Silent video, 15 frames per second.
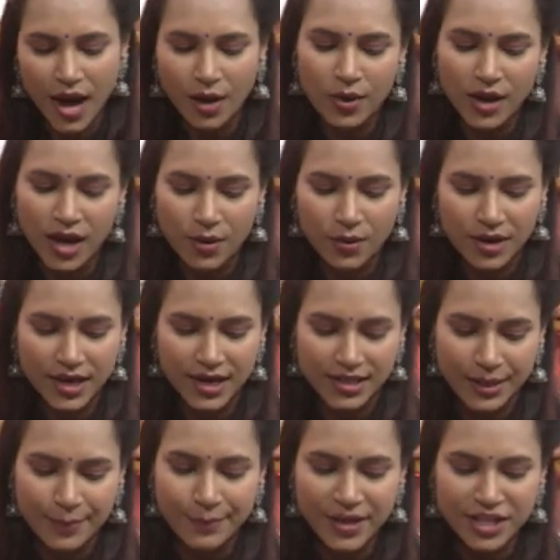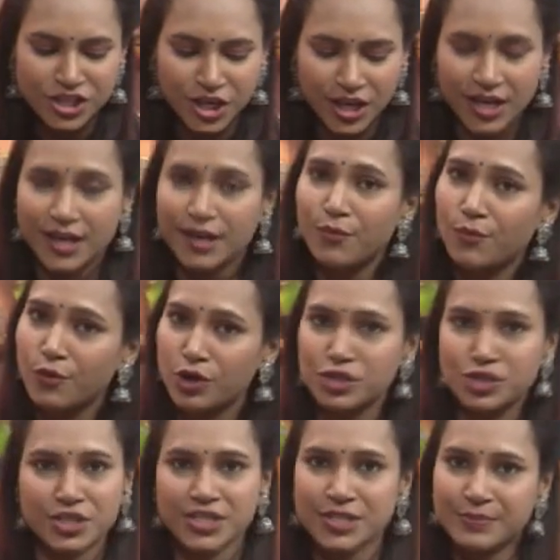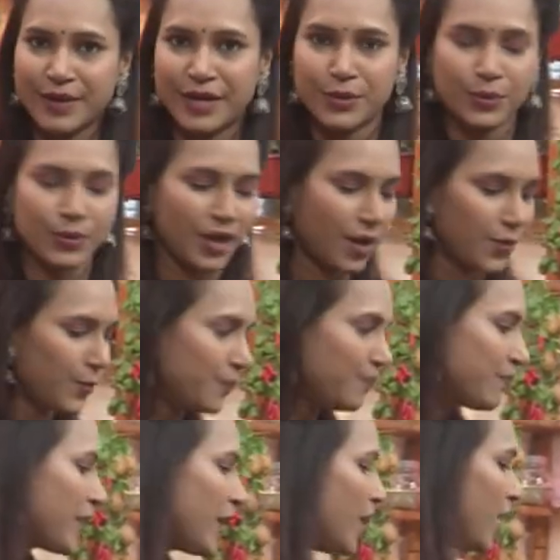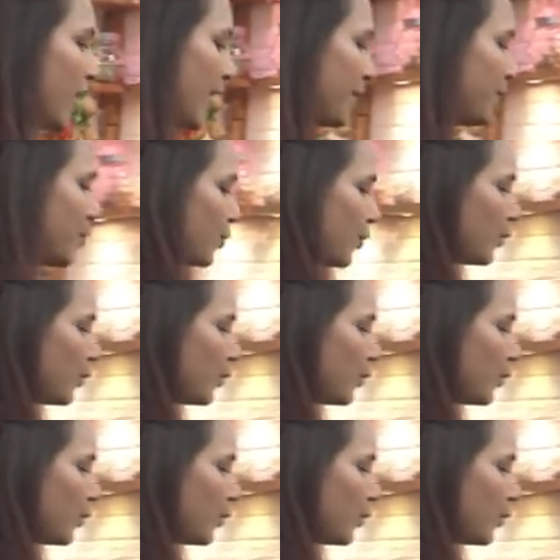ఆకులాకులుగా తెంపి చక్కగా వాష్ చేసి పెట్టుకున్నాను ఇప్పుడు